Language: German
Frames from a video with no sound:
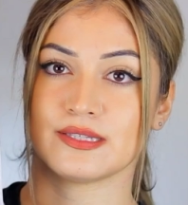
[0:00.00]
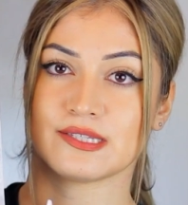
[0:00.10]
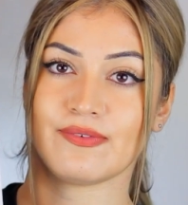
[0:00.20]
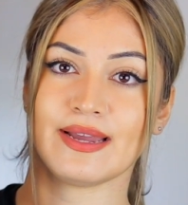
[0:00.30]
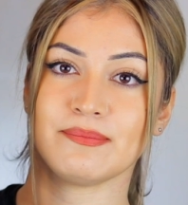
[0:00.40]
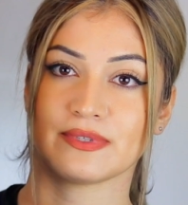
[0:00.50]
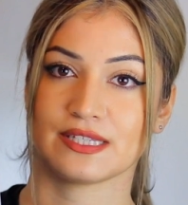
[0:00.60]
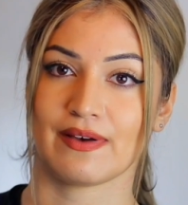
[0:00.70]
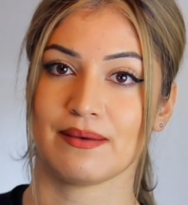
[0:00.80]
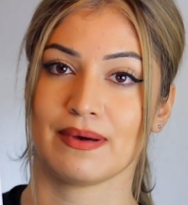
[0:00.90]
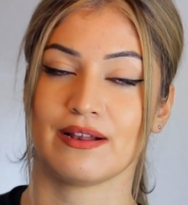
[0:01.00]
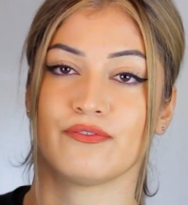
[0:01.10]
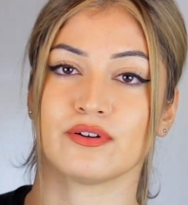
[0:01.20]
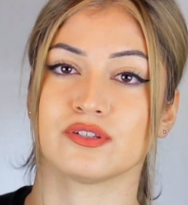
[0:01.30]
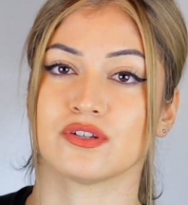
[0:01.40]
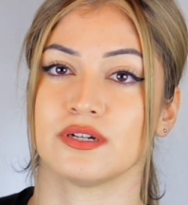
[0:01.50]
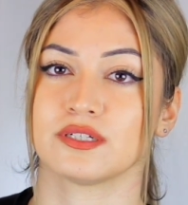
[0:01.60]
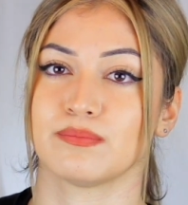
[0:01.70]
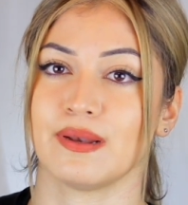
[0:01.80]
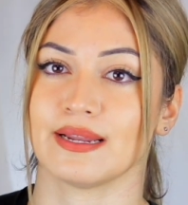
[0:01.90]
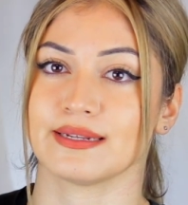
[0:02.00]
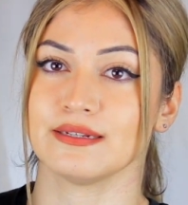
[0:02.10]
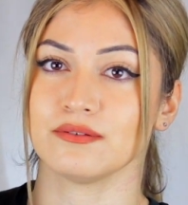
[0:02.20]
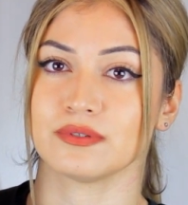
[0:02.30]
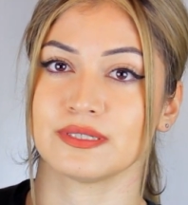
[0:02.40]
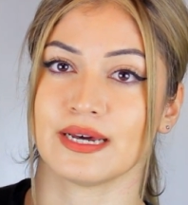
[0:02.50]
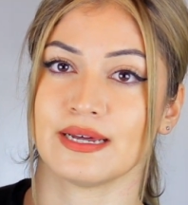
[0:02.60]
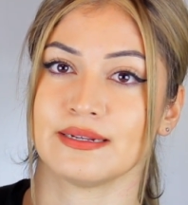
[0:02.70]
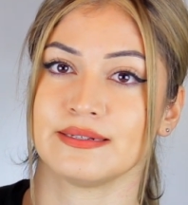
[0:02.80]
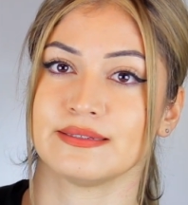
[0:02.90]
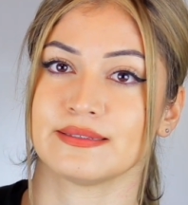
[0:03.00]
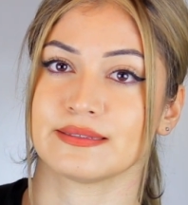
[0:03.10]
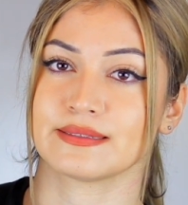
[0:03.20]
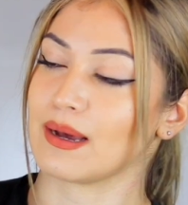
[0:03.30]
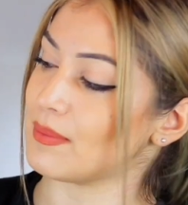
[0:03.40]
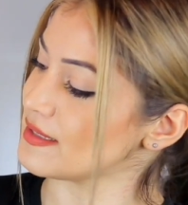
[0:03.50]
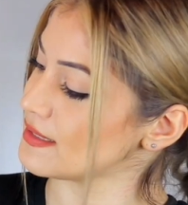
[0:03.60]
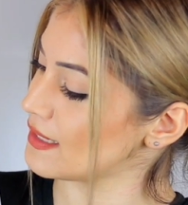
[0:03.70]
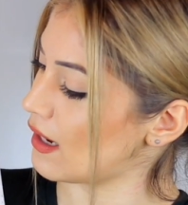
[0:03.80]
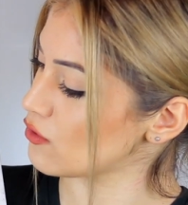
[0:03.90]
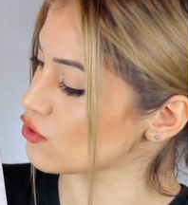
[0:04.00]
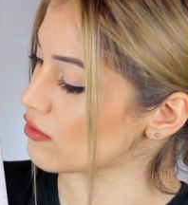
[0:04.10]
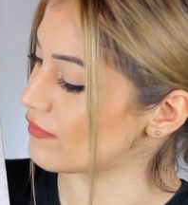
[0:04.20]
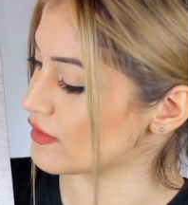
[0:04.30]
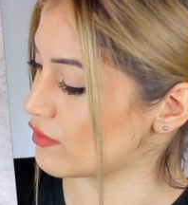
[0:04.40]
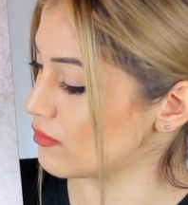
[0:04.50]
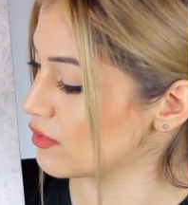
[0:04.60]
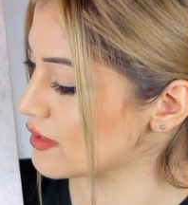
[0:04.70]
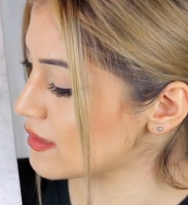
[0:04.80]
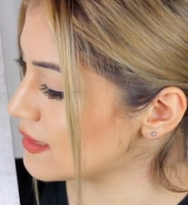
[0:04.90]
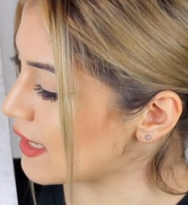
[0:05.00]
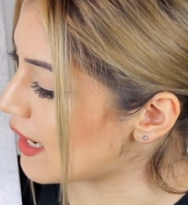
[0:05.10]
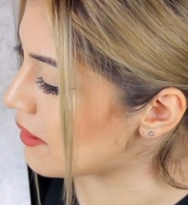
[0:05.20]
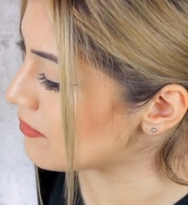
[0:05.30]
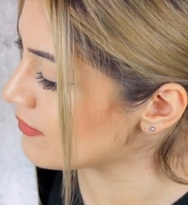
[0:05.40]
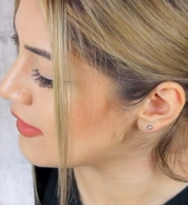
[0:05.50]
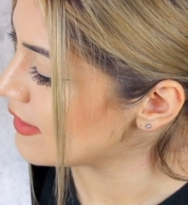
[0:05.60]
zwei, zweimal von solchen Platten und dann ist, kann man sich hier aussuchen, was für ein Muster die haben.